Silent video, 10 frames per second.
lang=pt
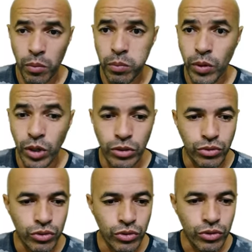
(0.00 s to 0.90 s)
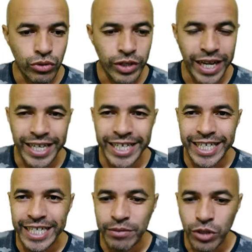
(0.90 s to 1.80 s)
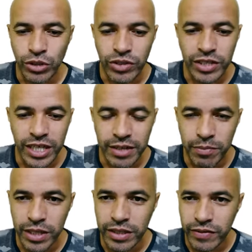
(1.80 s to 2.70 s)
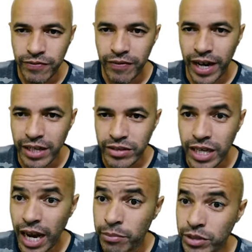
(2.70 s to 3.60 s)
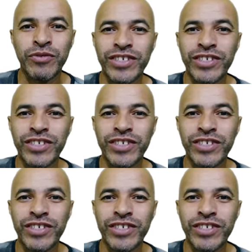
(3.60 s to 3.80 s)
Pronto, Dona Lili. Muito simples, fácil e rápido.